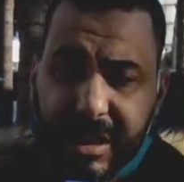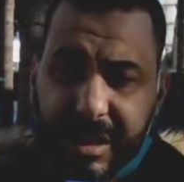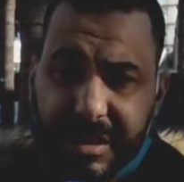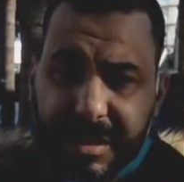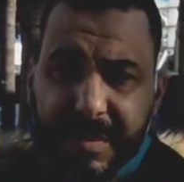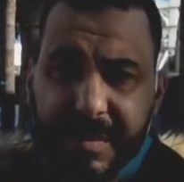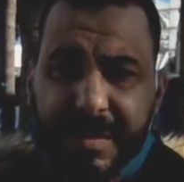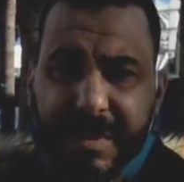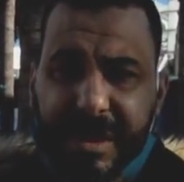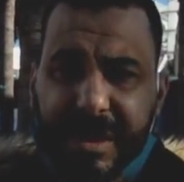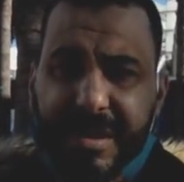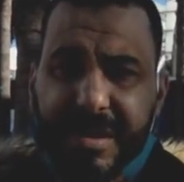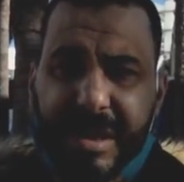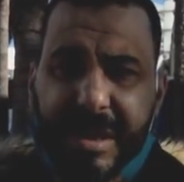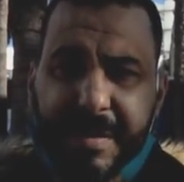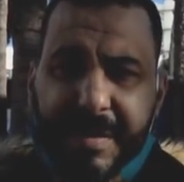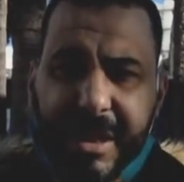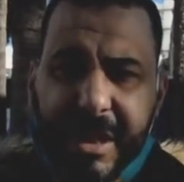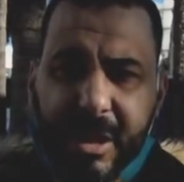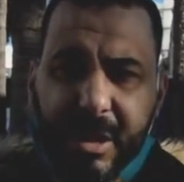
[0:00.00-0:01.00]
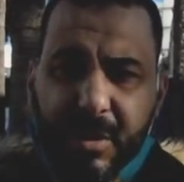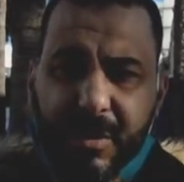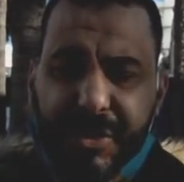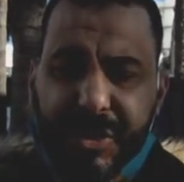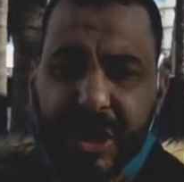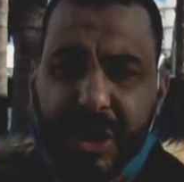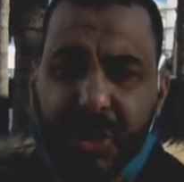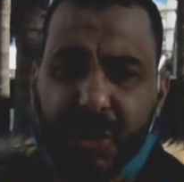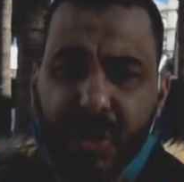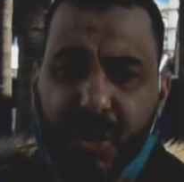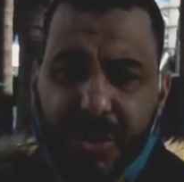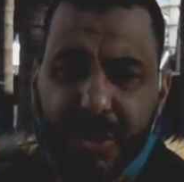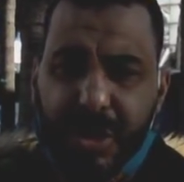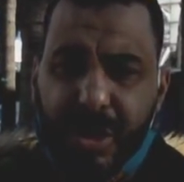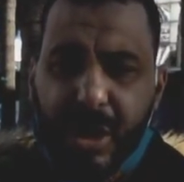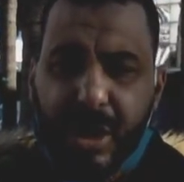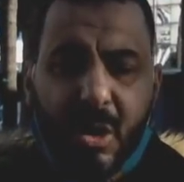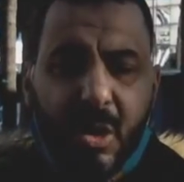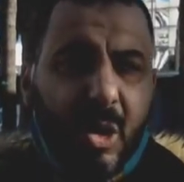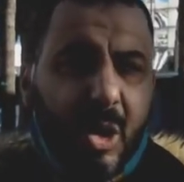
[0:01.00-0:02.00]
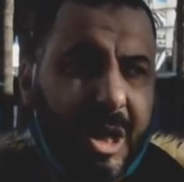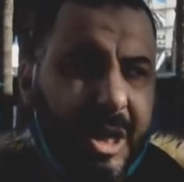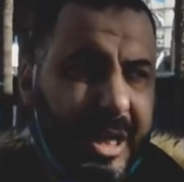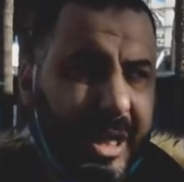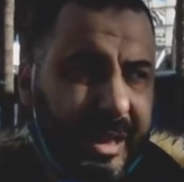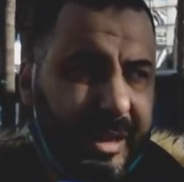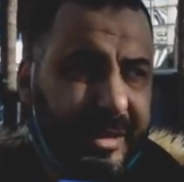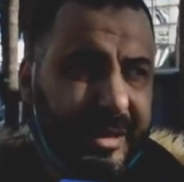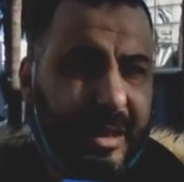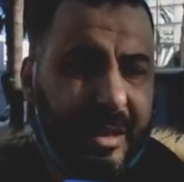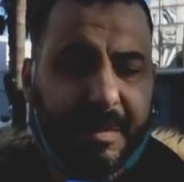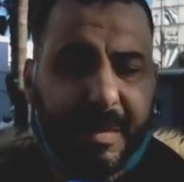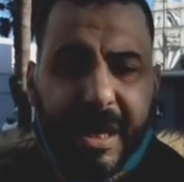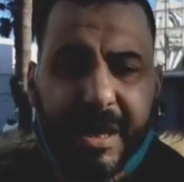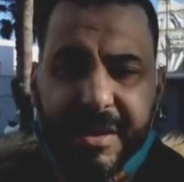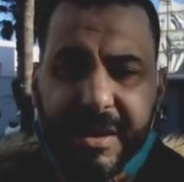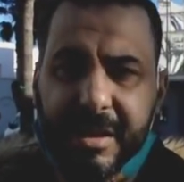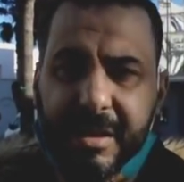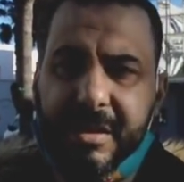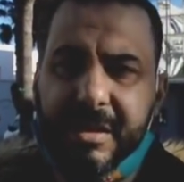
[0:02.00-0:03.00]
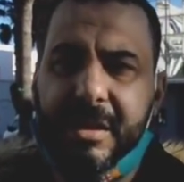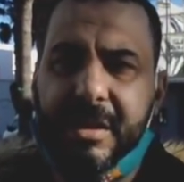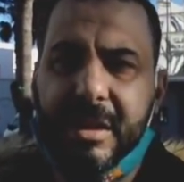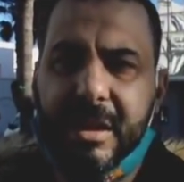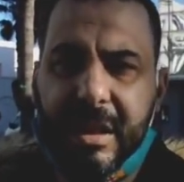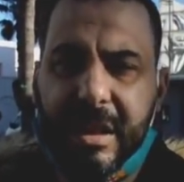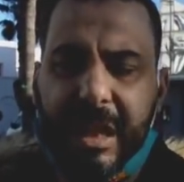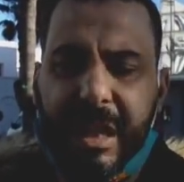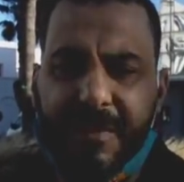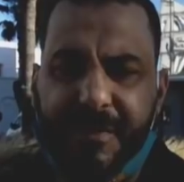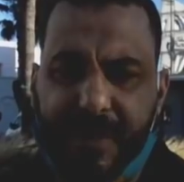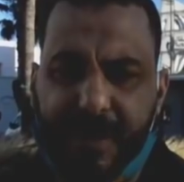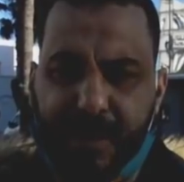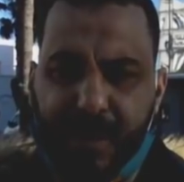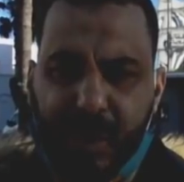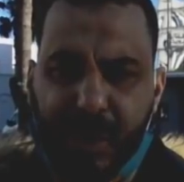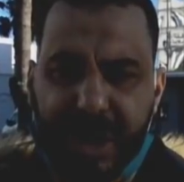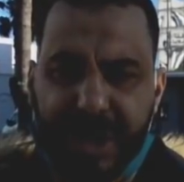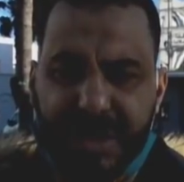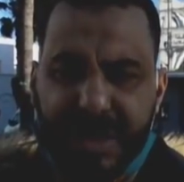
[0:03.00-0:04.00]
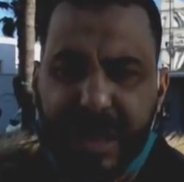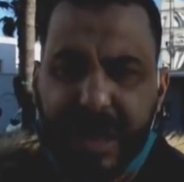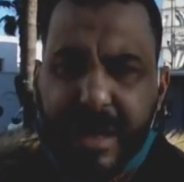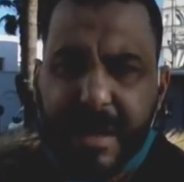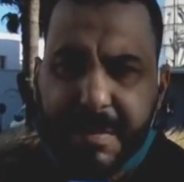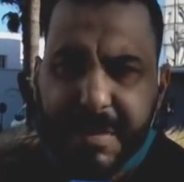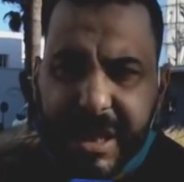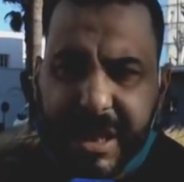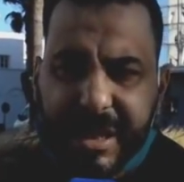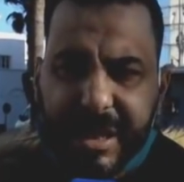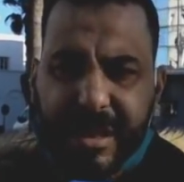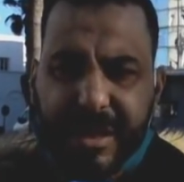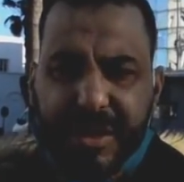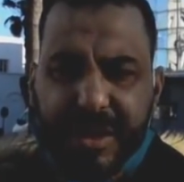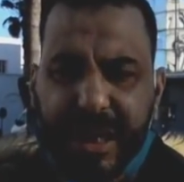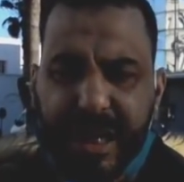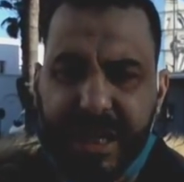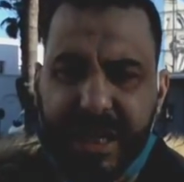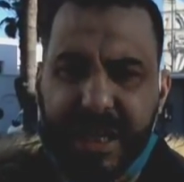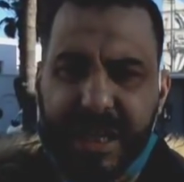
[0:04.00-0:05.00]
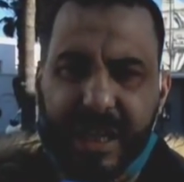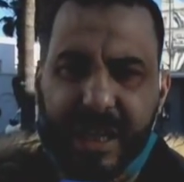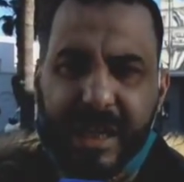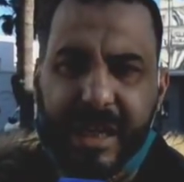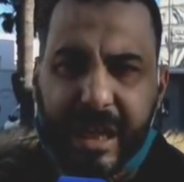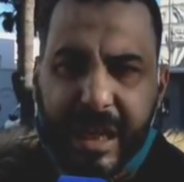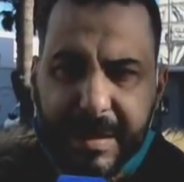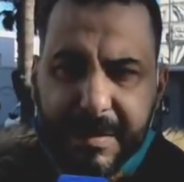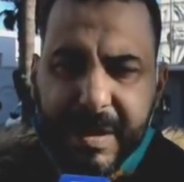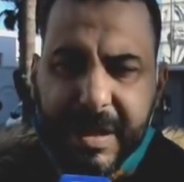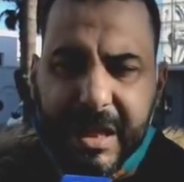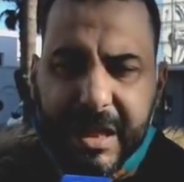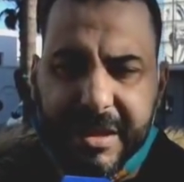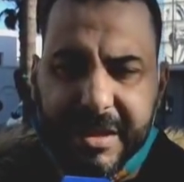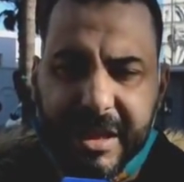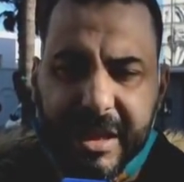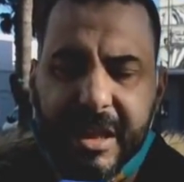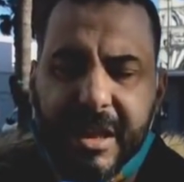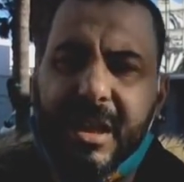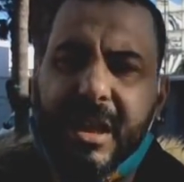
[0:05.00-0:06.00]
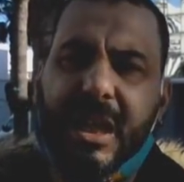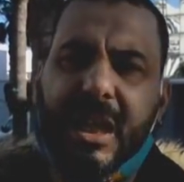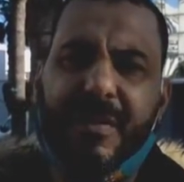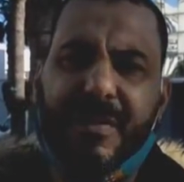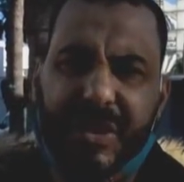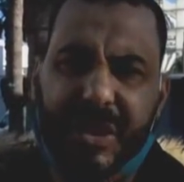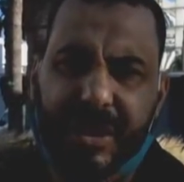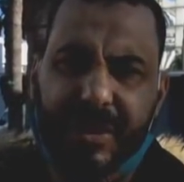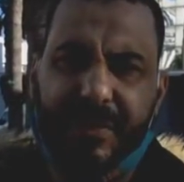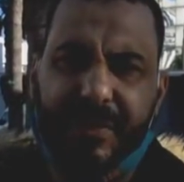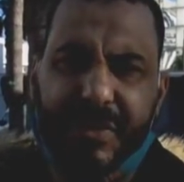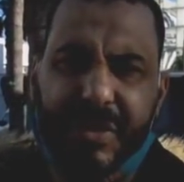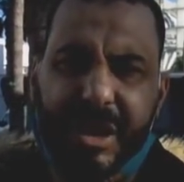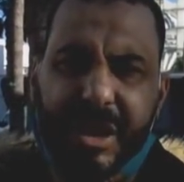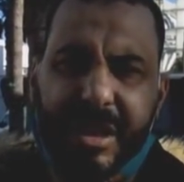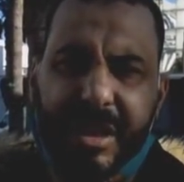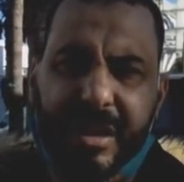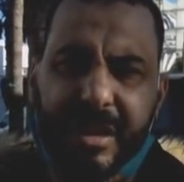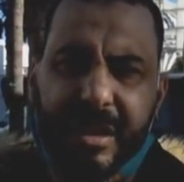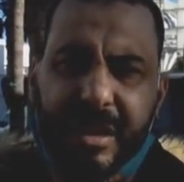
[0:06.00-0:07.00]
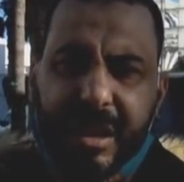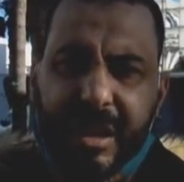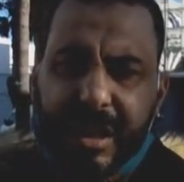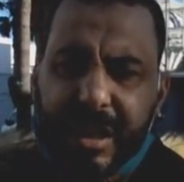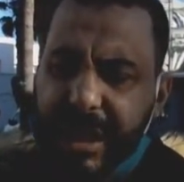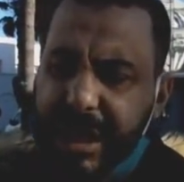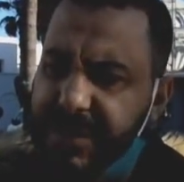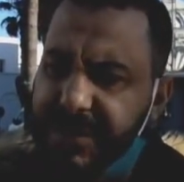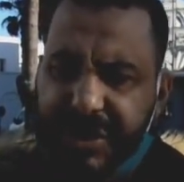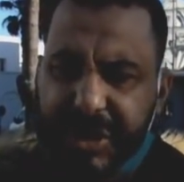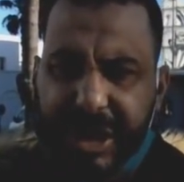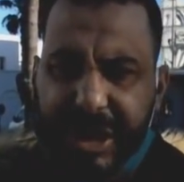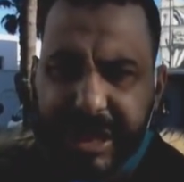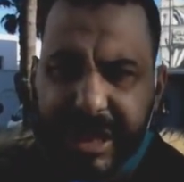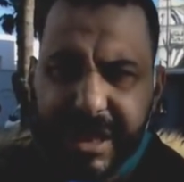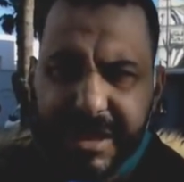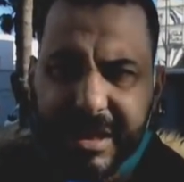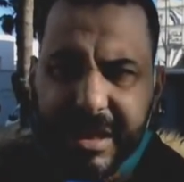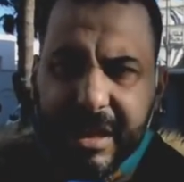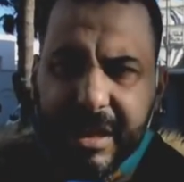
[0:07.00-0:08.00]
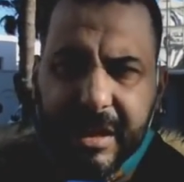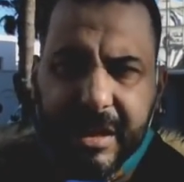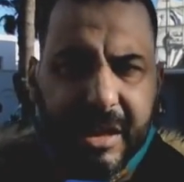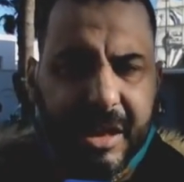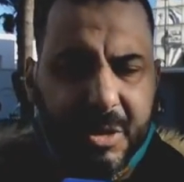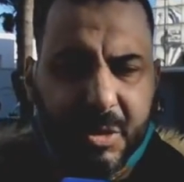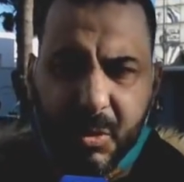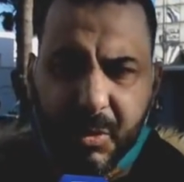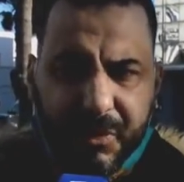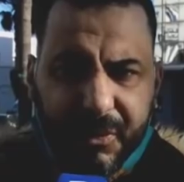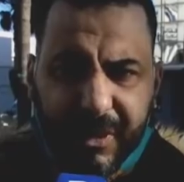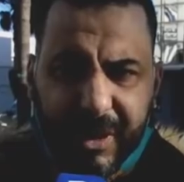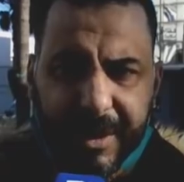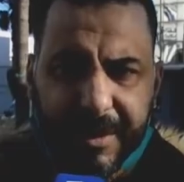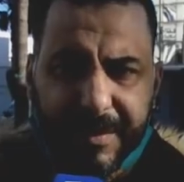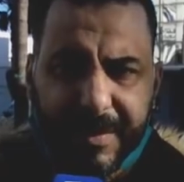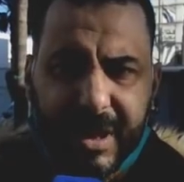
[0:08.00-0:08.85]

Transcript: تم التنصيب ديالو في شهر جوج وحنا عندنا محضر راه كاين في البوليس بان الضحيه اللي قبل الاخ ديالي راه كان في شهر كان في شهر ثلاثه اللي توفى